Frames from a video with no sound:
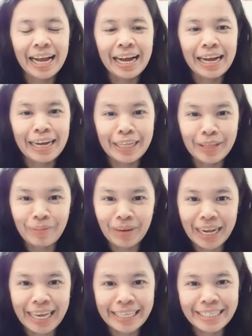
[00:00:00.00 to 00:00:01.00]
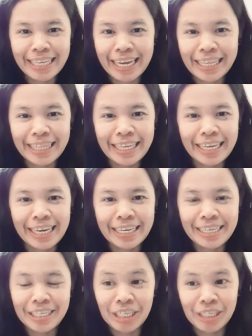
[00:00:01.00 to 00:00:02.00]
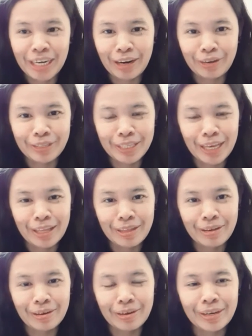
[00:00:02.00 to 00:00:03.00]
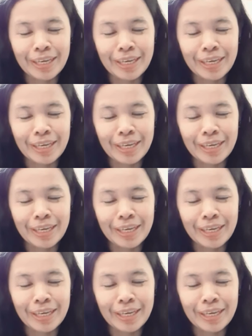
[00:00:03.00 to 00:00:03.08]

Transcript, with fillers: Uh, Napaka-exciting ang isi-share ko sa inyo.